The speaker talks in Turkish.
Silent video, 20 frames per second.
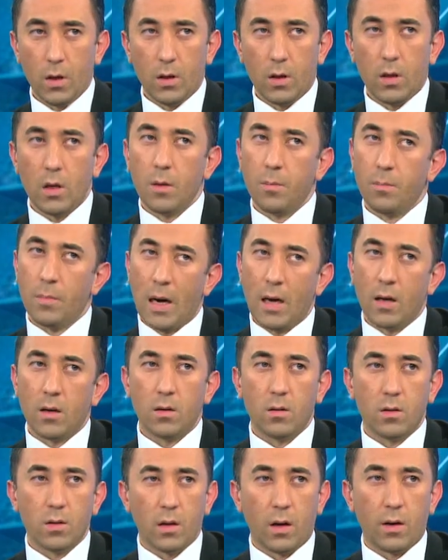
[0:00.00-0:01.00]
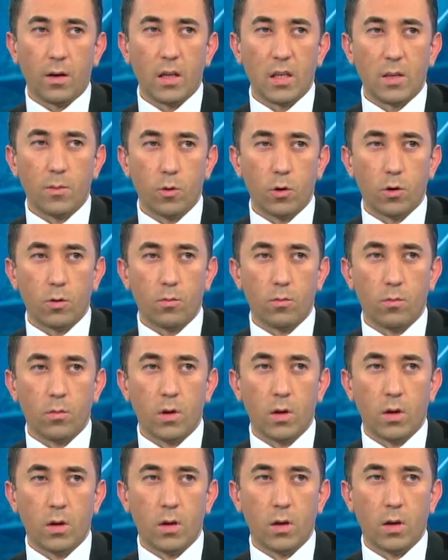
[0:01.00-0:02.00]
ki ben zannetmiyorum
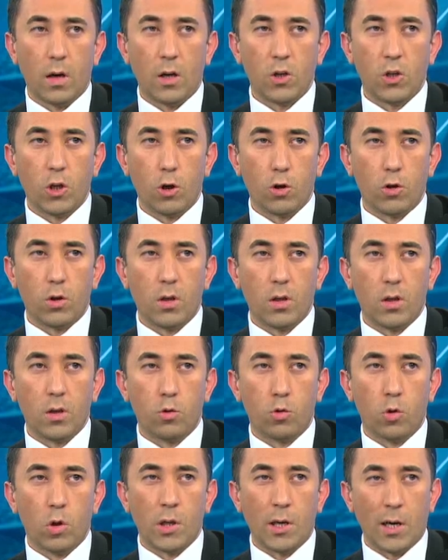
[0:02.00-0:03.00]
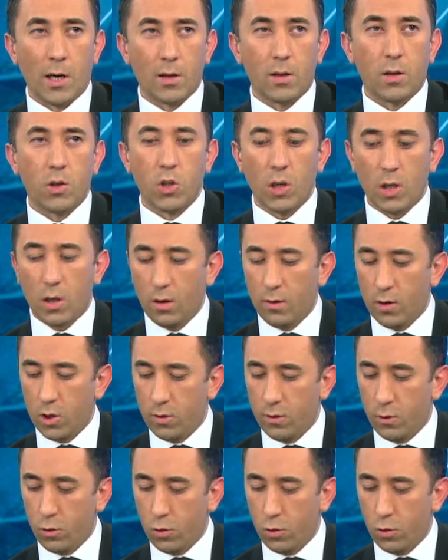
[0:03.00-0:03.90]
e, Ancelotti süreleri artıracak yavaş